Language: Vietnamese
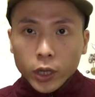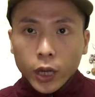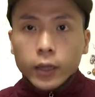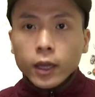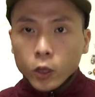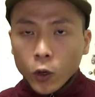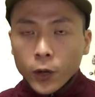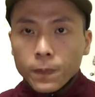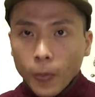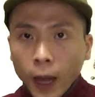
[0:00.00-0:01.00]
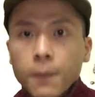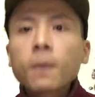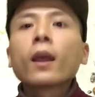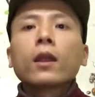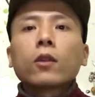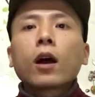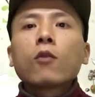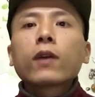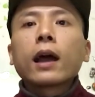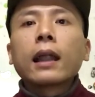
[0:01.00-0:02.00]
cá nhân thôi đấy nó
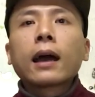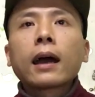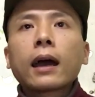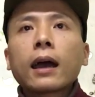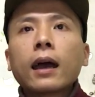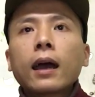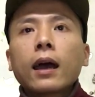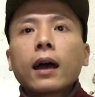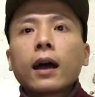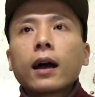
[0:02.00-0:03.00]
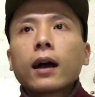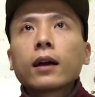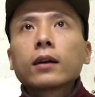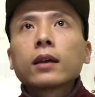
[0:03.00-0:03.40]
không phải là à,